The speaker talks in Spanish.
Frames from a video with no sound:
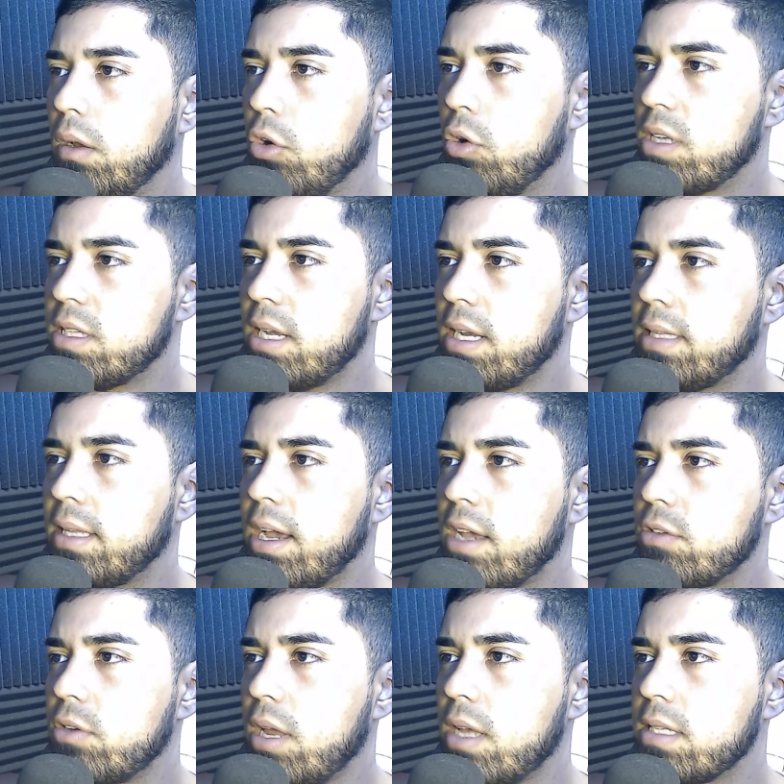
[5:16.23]
Lo que sí en este
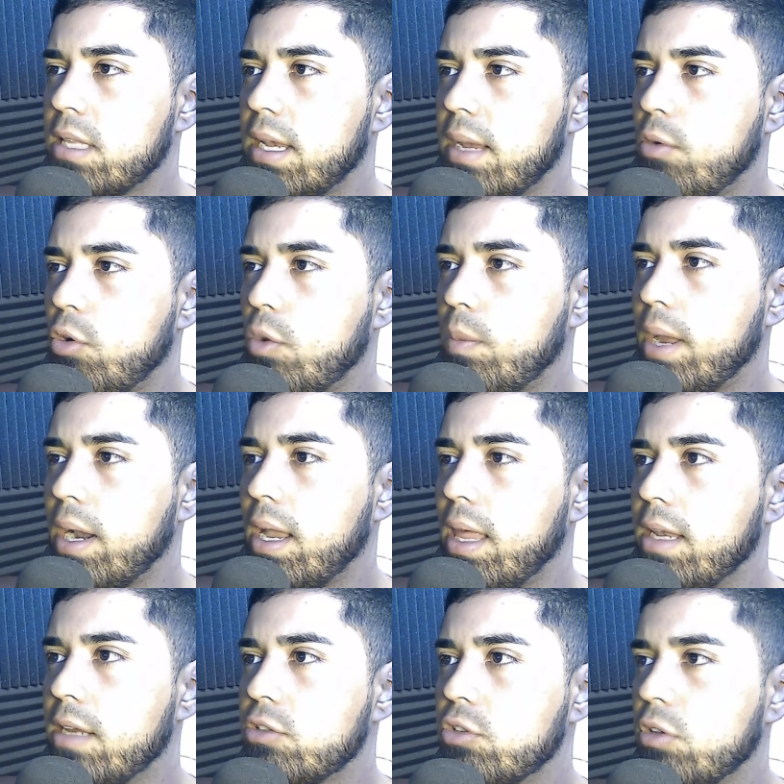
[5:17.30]
caso necesitaríamos copiar la
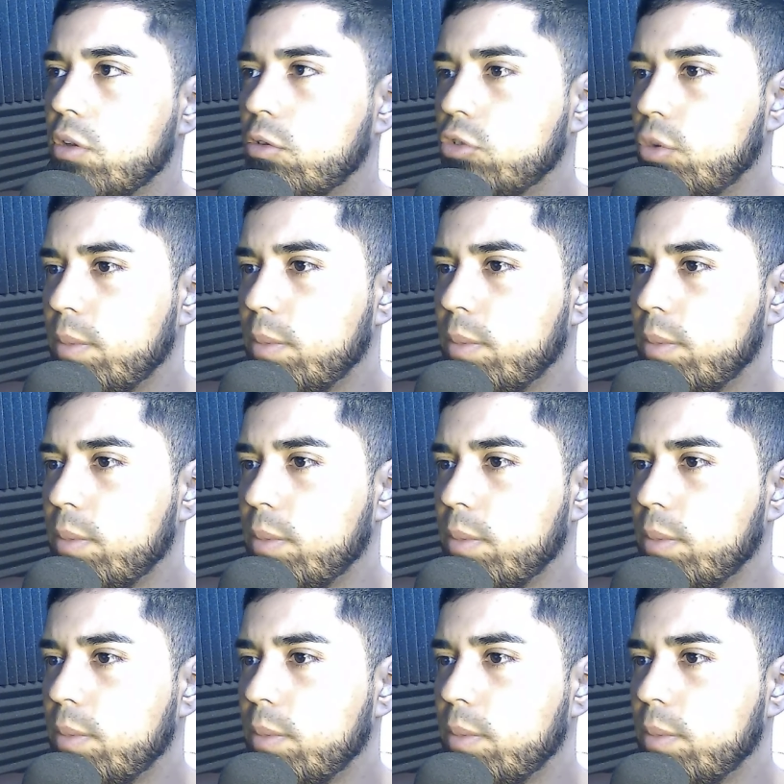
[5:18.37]
dirección de nuestro